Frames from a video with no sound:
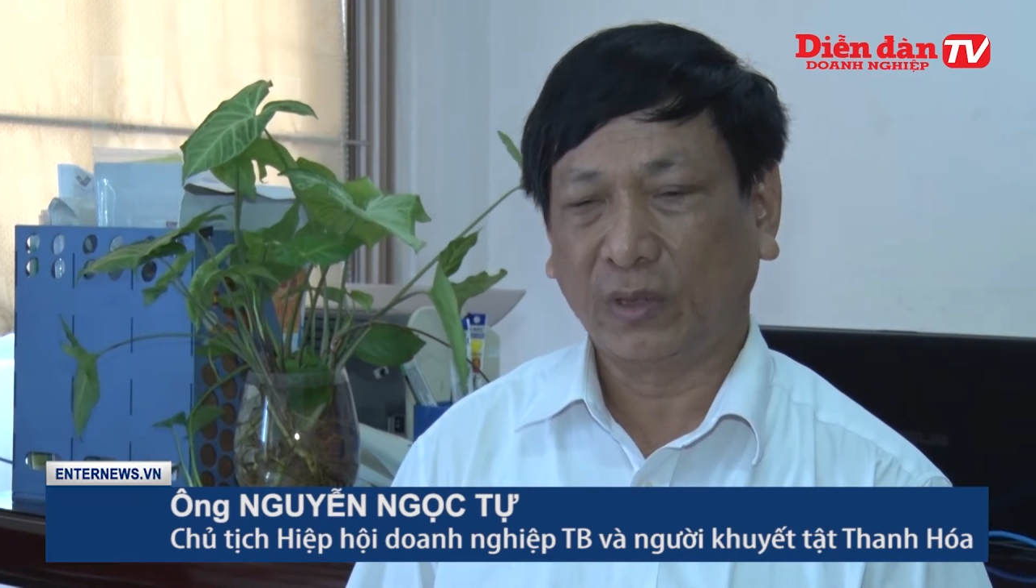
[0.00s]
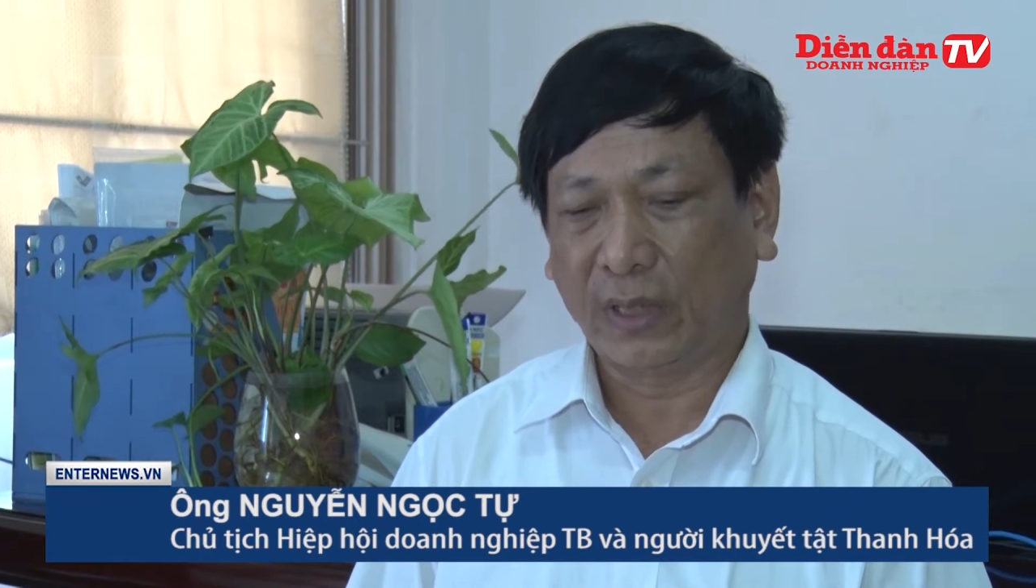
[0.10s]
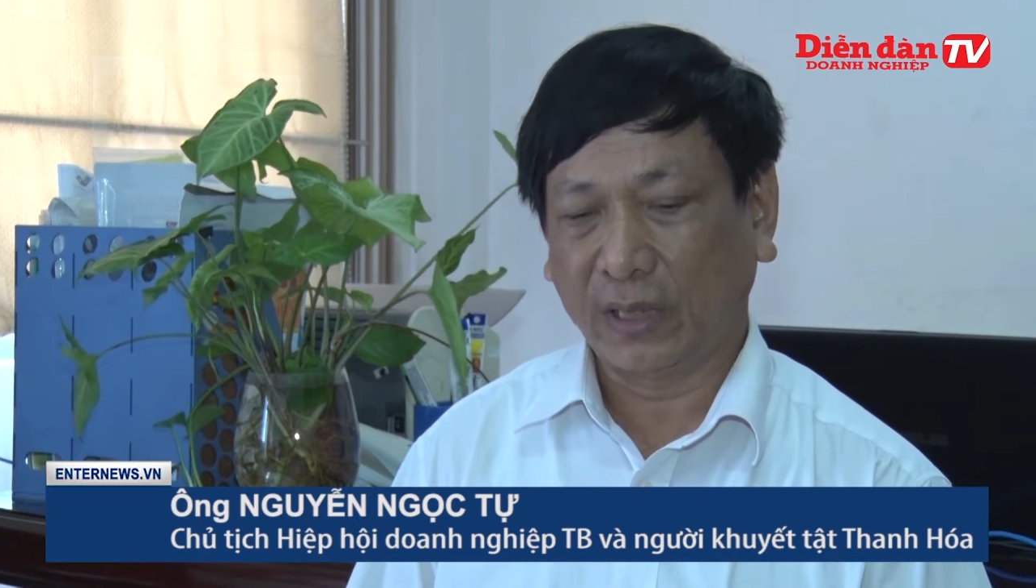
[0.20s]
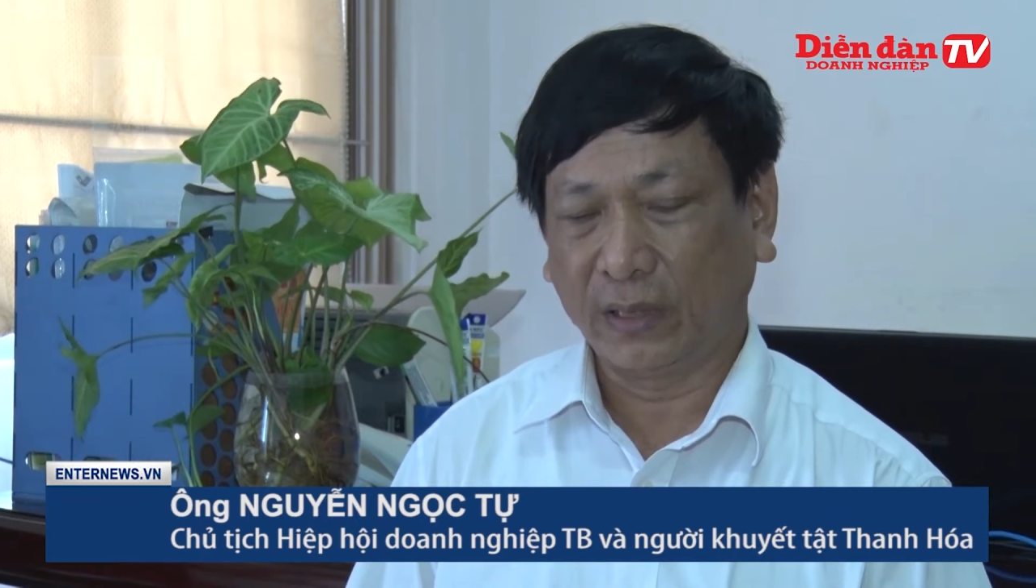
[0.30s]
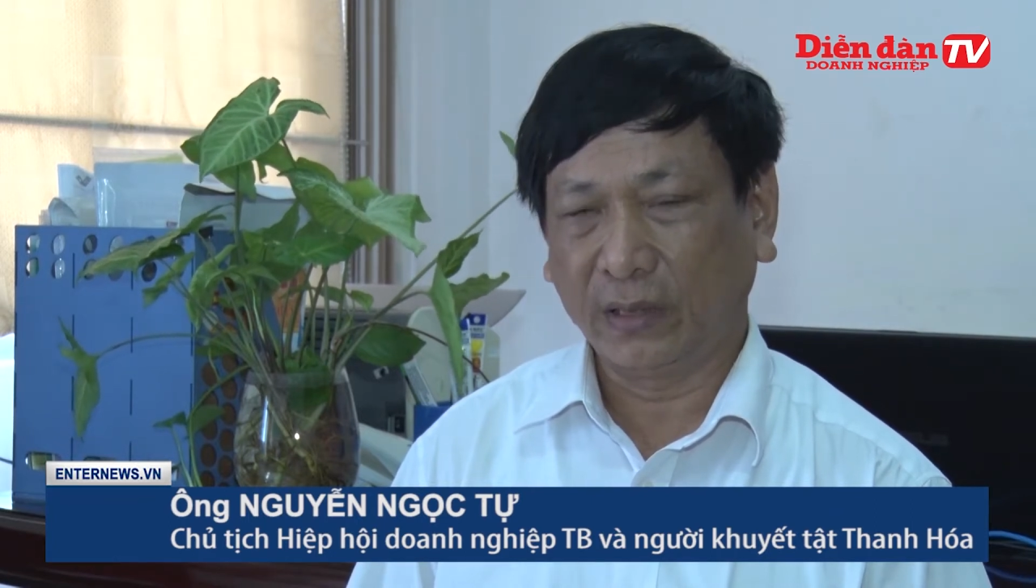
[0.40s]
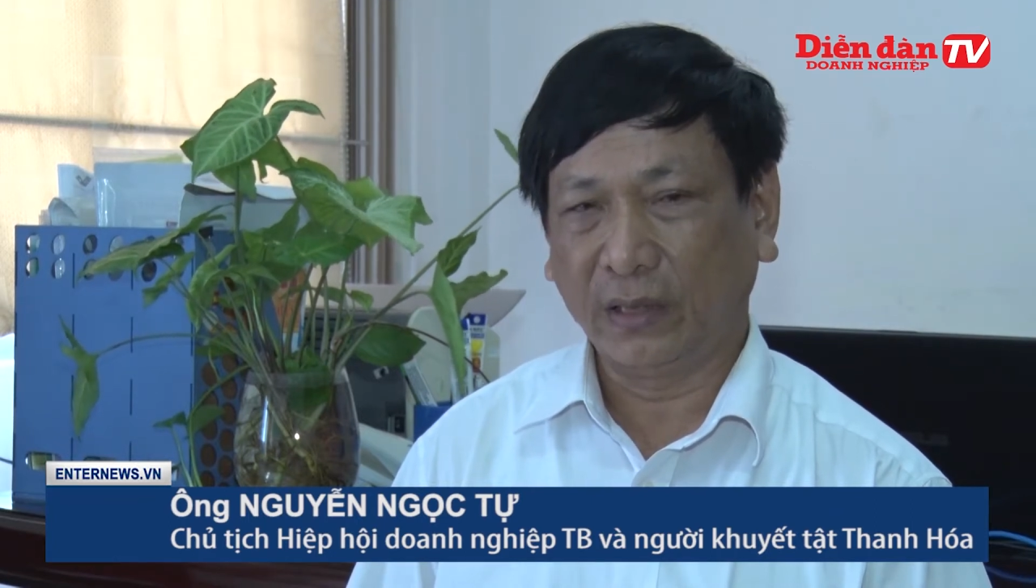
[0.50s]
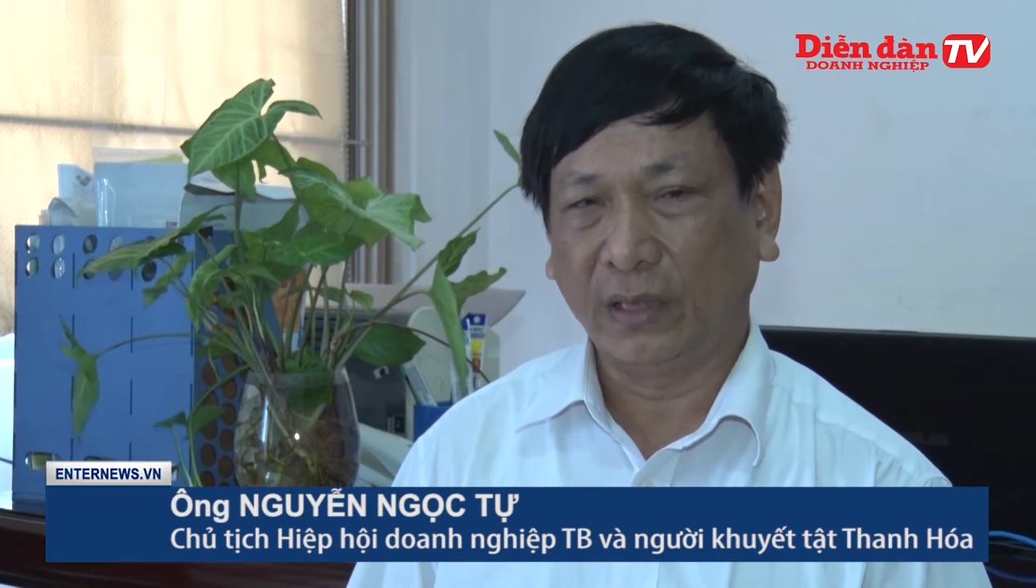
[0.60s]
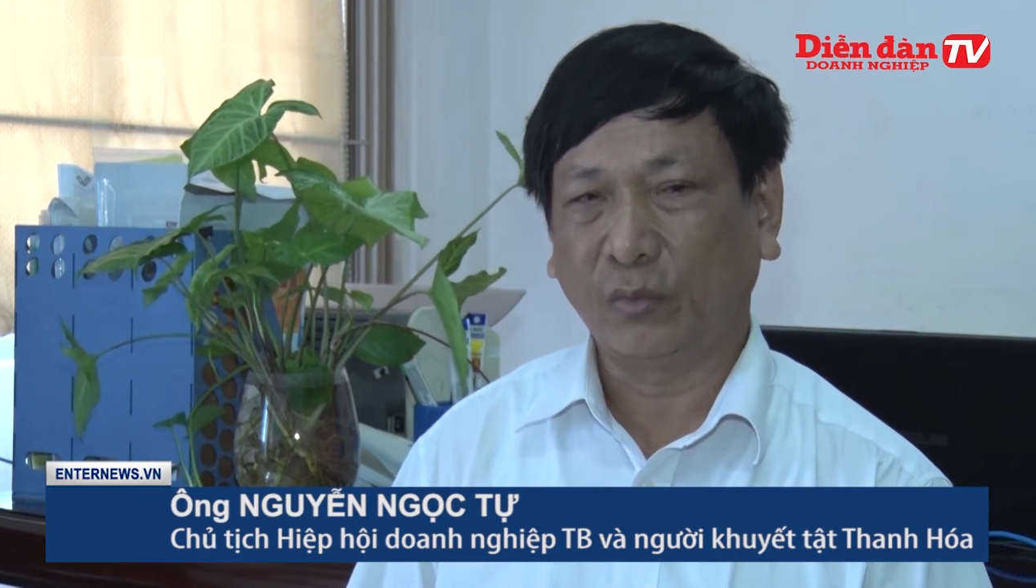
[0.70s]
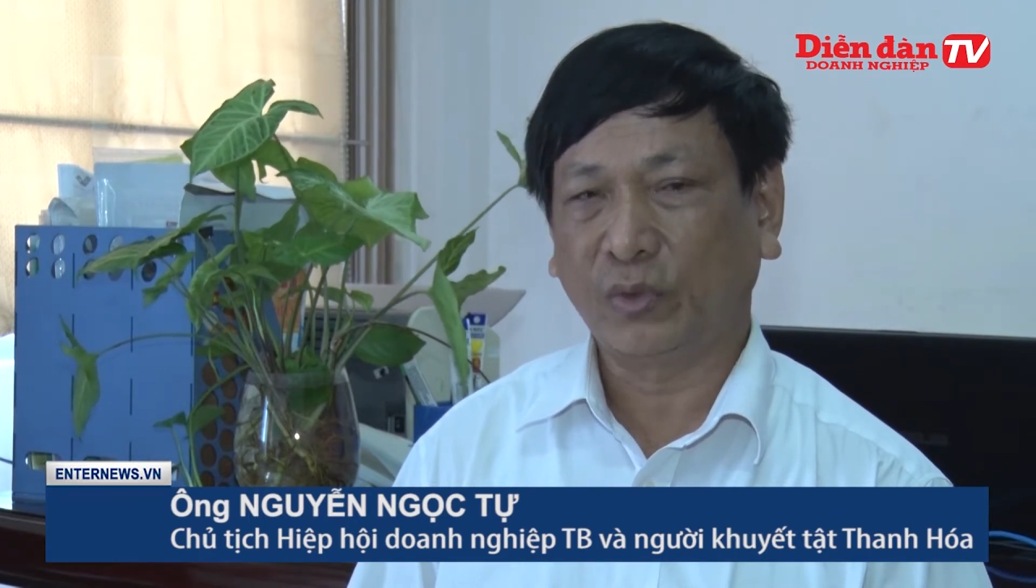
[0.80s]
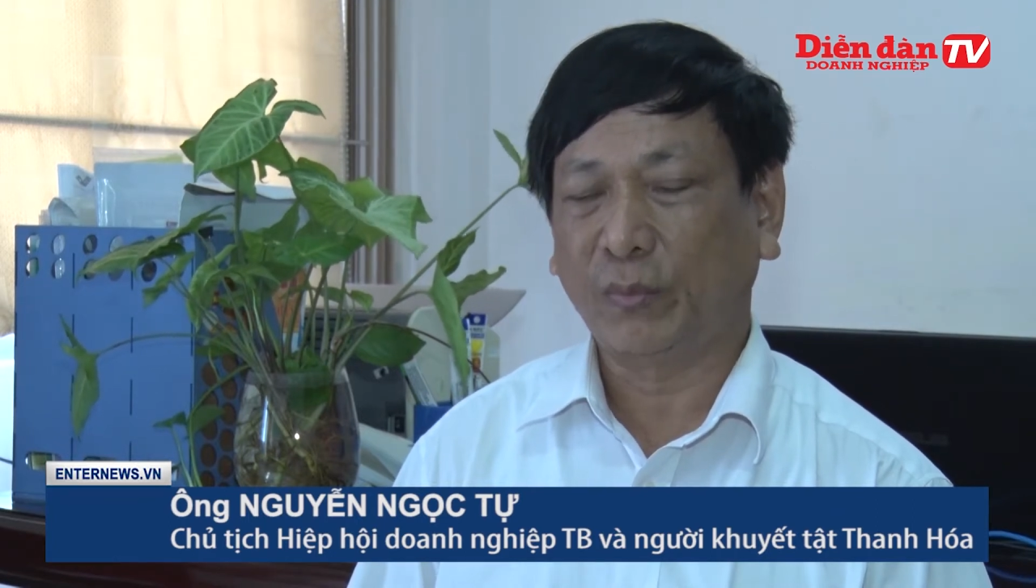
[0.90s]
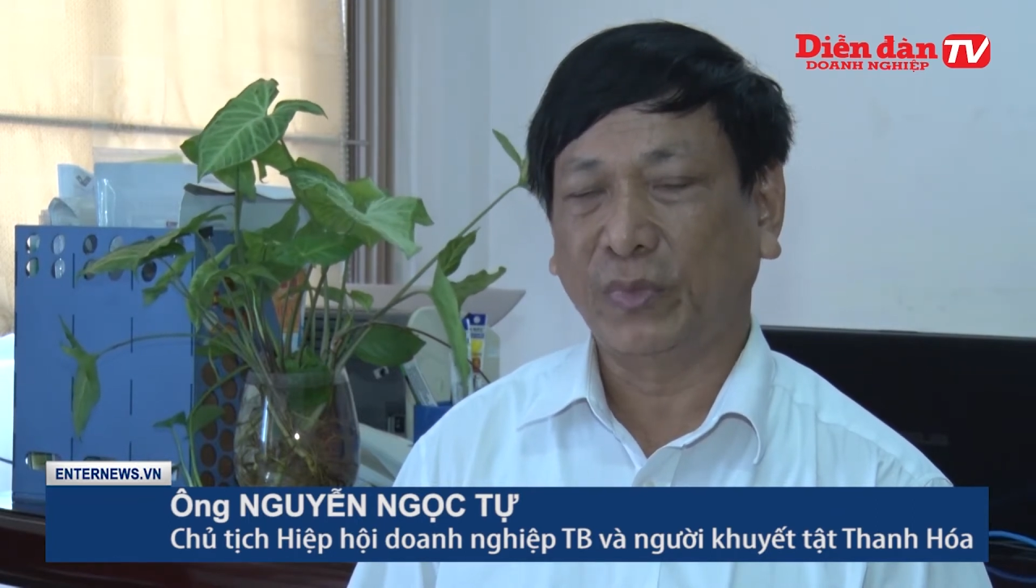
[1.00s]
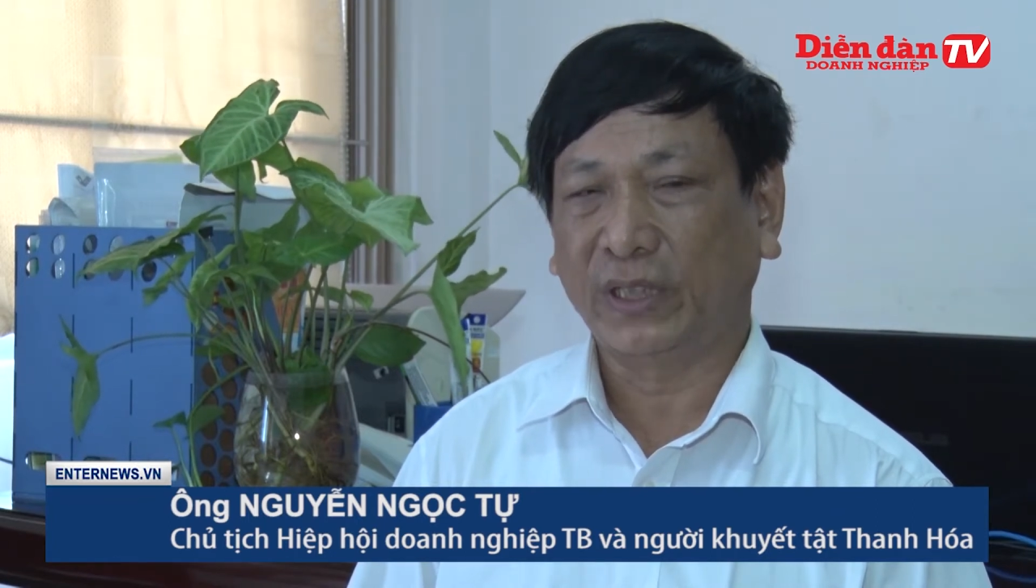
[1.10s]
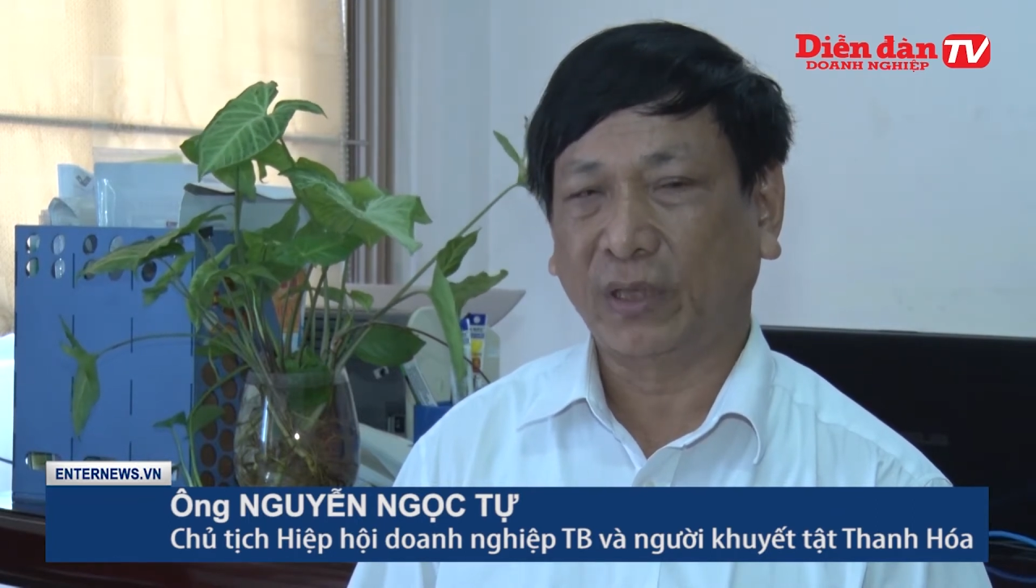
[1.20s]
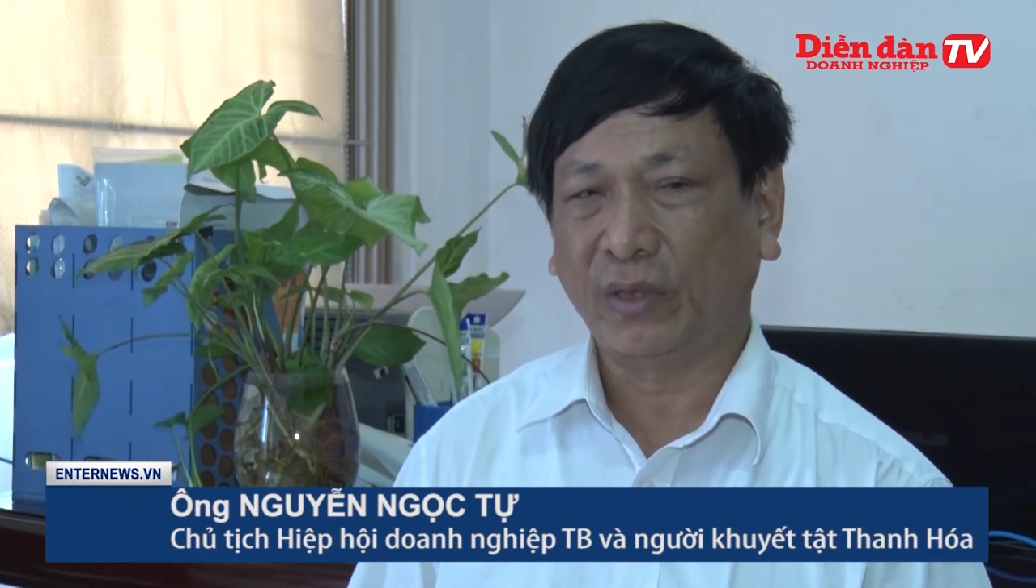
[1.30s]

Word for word: 2016